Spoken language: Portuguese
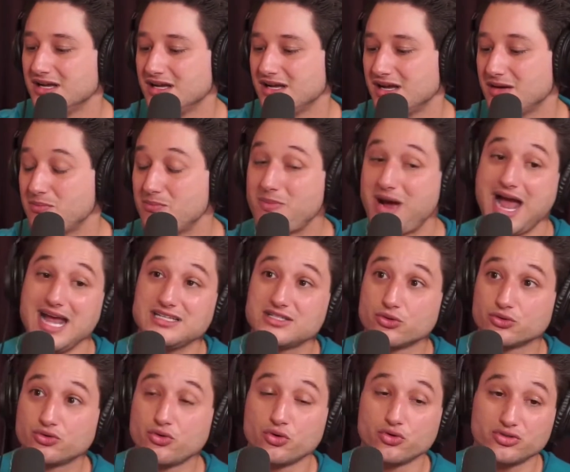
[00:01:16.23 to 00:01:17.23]
É, mas
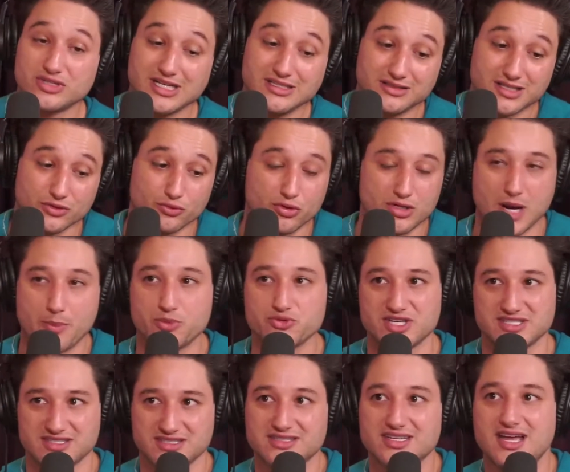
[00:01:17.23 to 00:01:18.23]
eu estou tentando olhar para
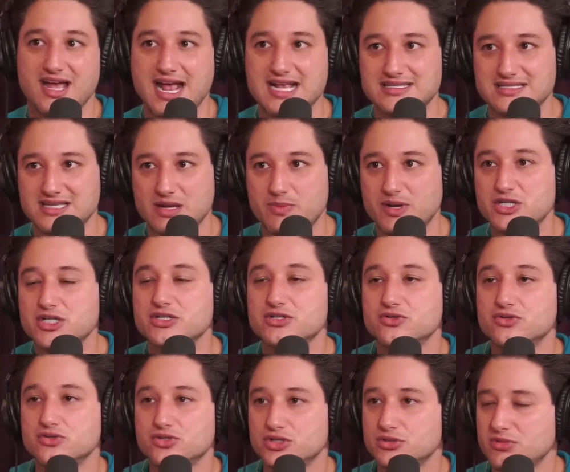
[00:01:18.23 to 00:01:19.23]
os extraterrestres a partir
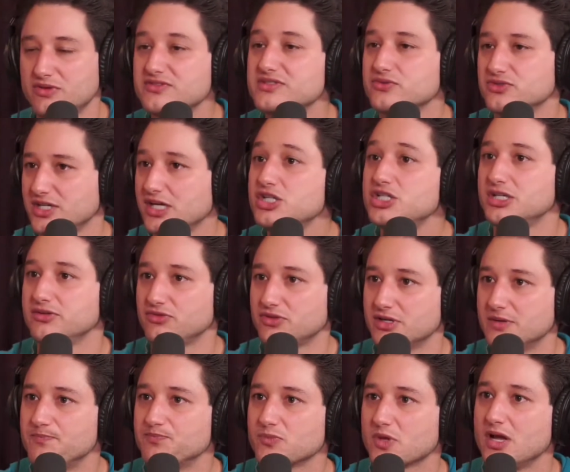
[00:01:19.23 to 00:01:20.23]
do, de uma visão
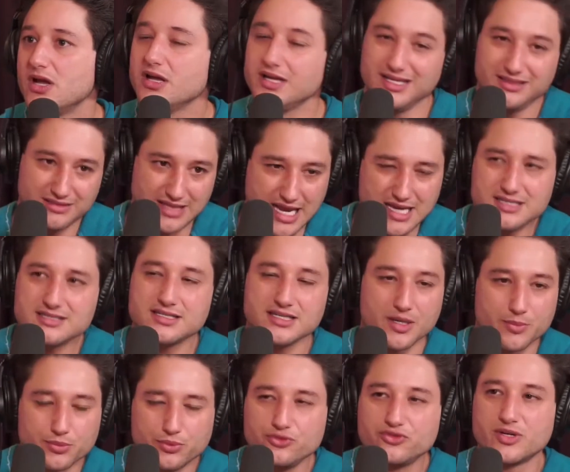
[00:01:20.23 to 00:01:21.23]
científica. E tem
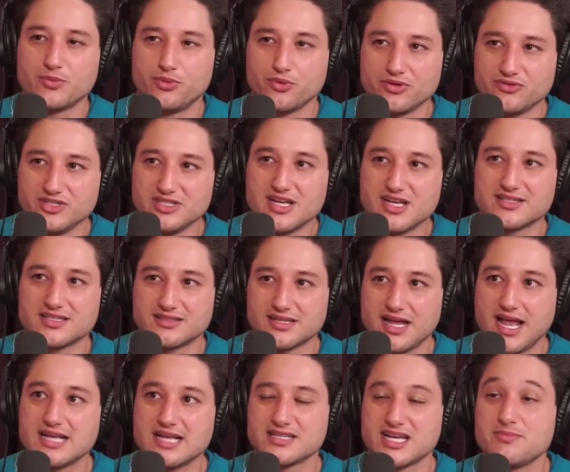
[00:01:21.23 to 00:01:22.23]
sim a busca por vida
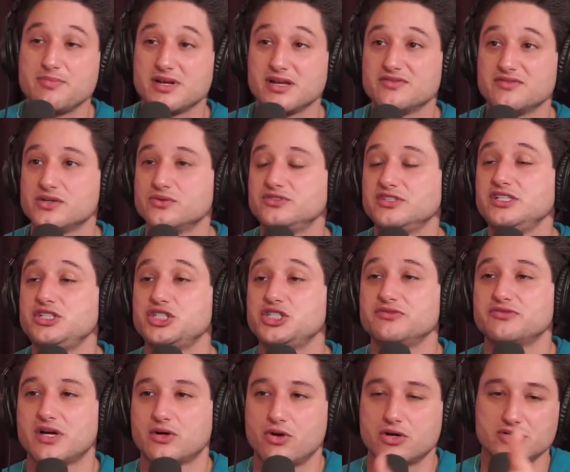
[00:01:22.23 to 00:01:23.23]
extraterrestre é pela visão
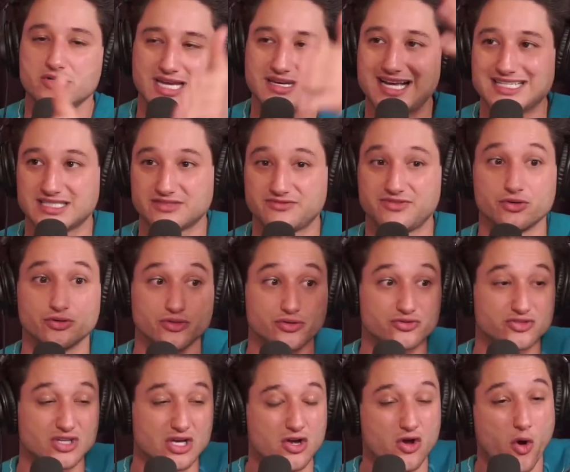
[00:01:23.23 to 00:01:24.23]
científica. Agora o que a NASA falou
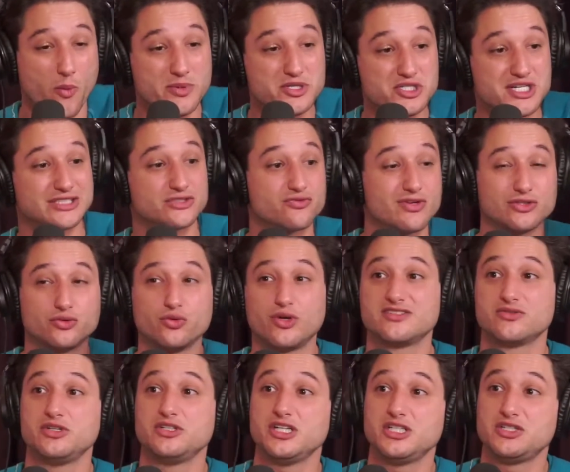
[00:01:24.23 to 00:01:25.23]
dos objetos
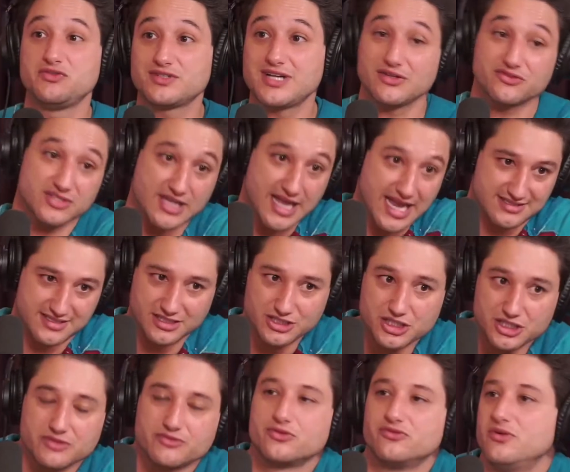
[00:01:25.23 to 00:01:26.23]
voadores não identificados é
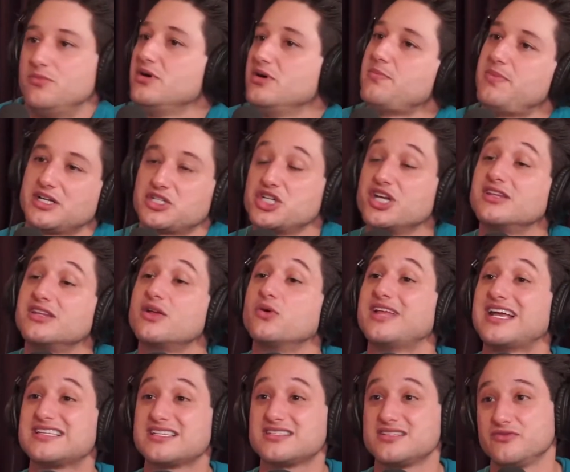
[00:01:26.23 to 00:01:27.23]
científico. Vamos a partir então
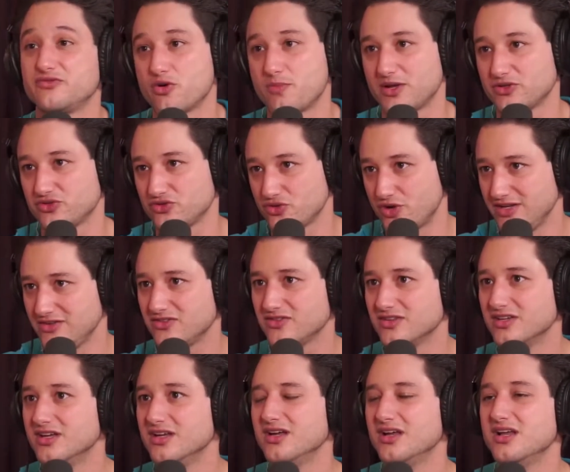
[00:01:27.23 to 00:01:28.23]
dessas
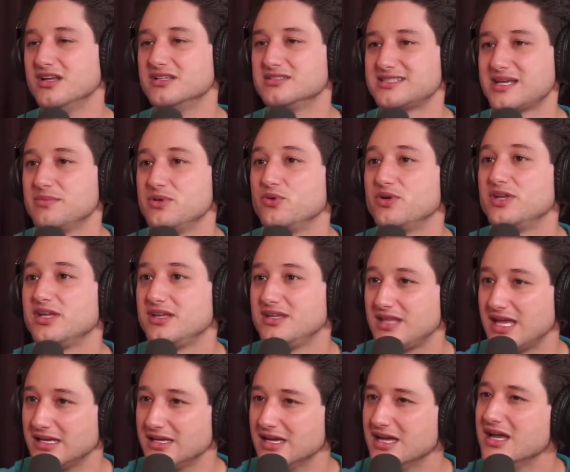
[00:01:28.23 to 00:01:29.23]
informações saber o que, que
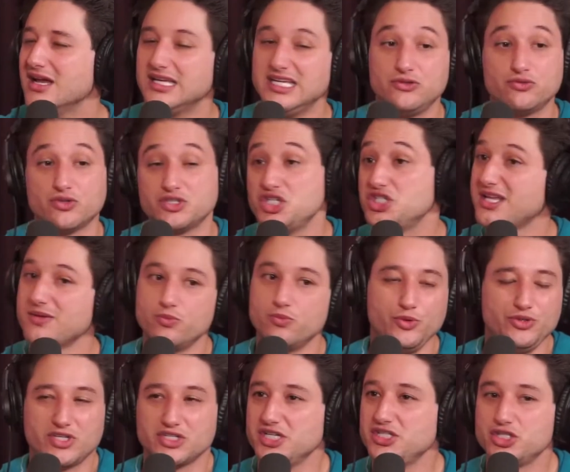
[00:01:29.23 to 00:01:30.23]
tem. E isso a gente tem
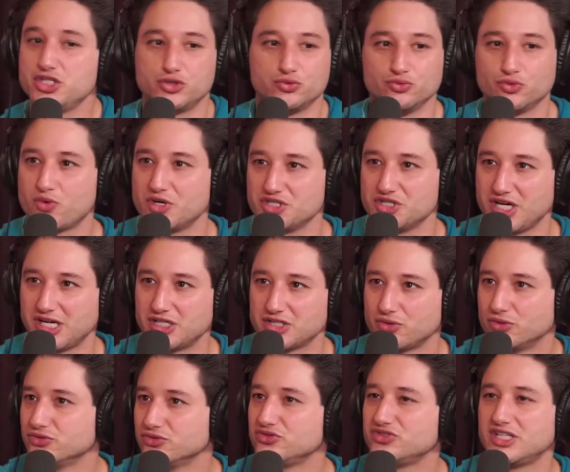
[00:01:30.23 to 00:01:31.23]
muita gente junto com a gente,
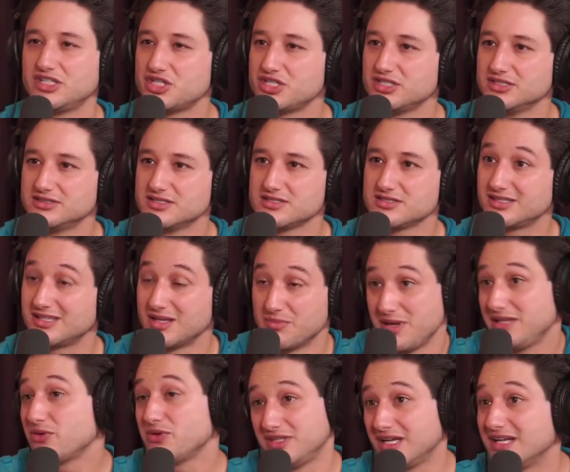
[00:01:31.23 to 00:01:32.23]
todos os cientistas que
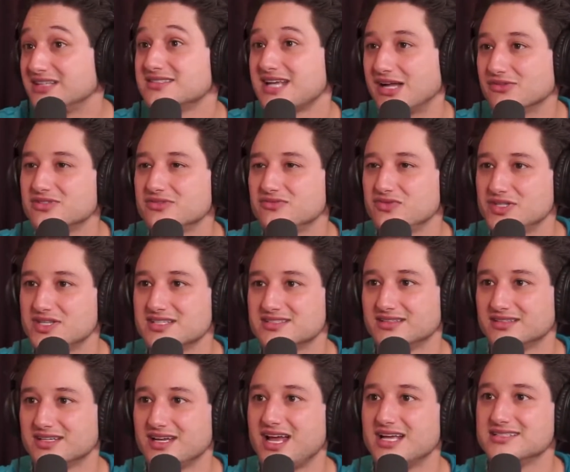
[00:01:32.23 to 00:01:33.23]
também estão interessados em vida
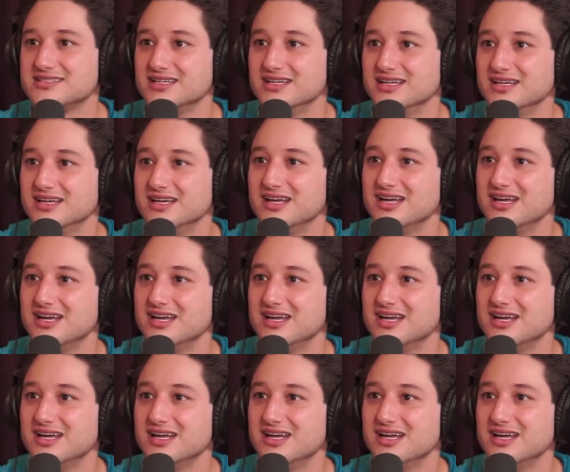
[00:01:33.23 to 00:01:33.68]
extraterrestre.